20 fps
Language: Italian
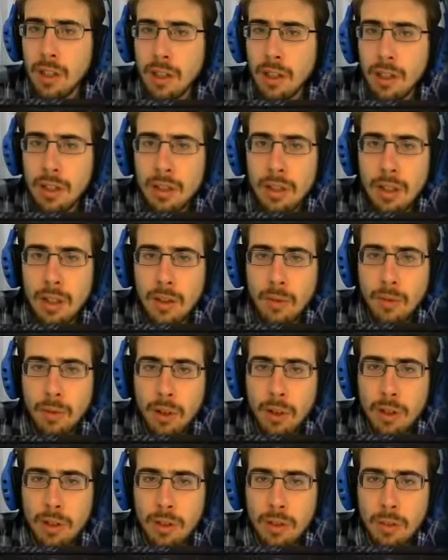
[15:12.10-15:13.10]
eh sì,
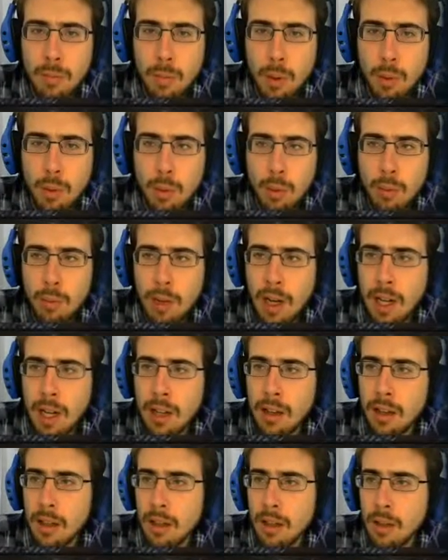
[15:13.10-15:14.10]
forse proprio
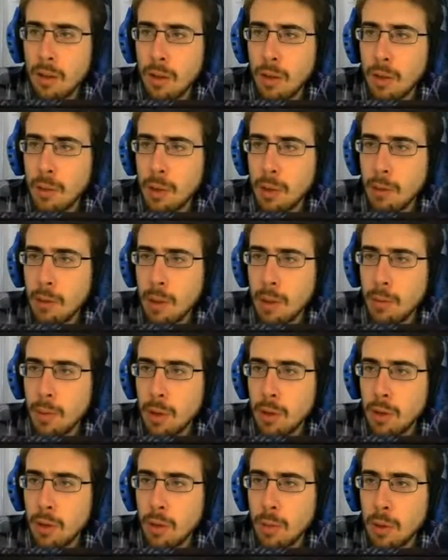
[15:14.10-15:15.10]
Baldrick. perché poi
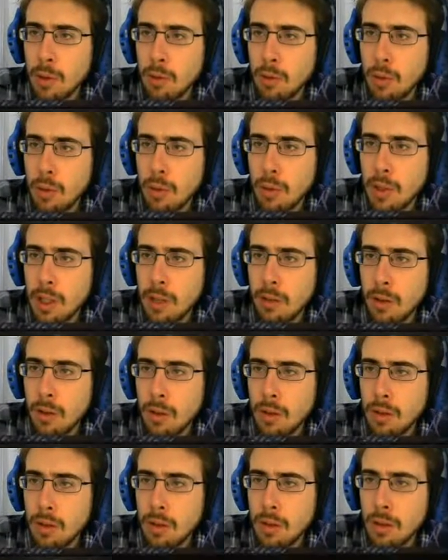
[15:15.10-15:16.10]
M1, M2,
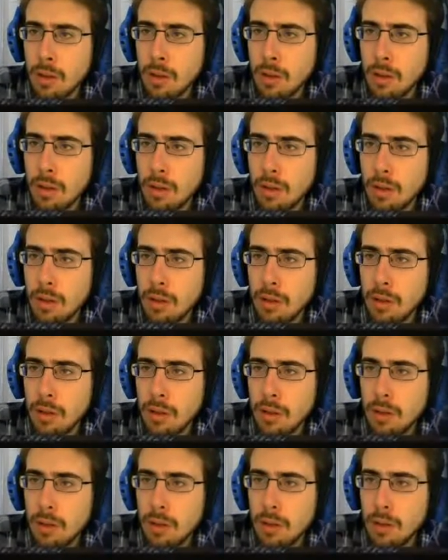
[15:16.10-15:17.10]

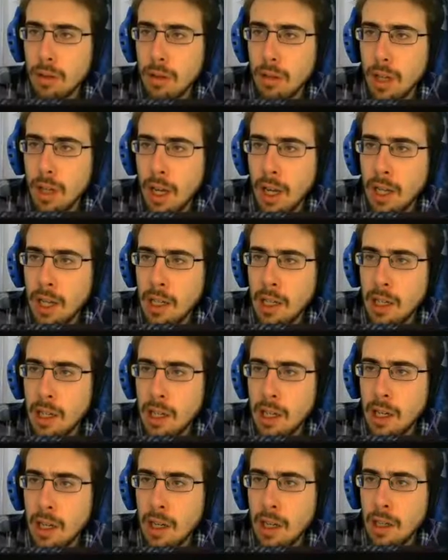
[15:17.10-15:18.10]
M3, M4,
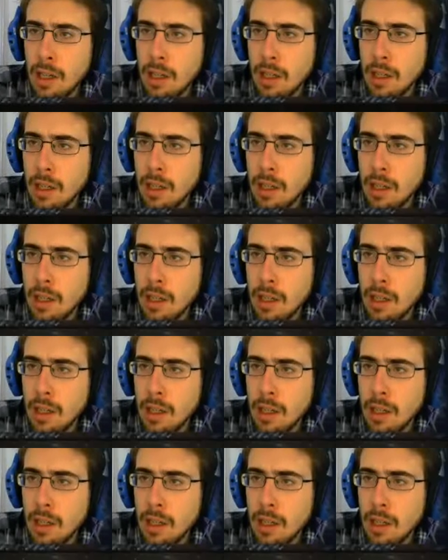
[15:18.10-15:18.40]
TL.